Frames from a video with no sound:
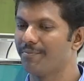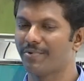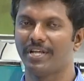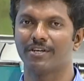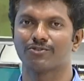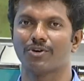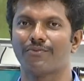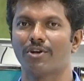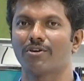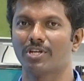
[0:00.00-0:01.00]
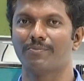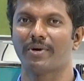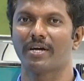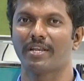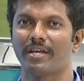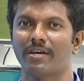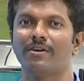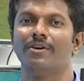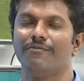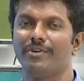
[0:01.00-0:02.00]
இப்போ நீங்கள் சோஃபாவில் உட்காந்து பார்க்குறீங்க
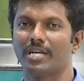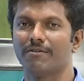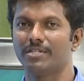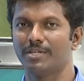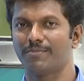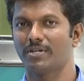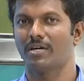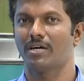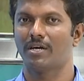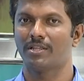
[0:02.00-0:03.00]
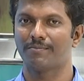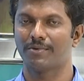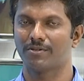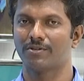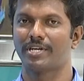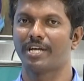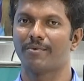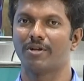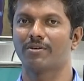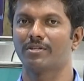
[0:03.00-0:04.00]
வீட்டில் வந்து இப்போ அந்த பக்கம்
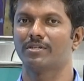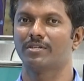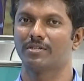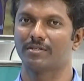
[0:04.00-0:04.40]
டேபிளில் உட்காந்து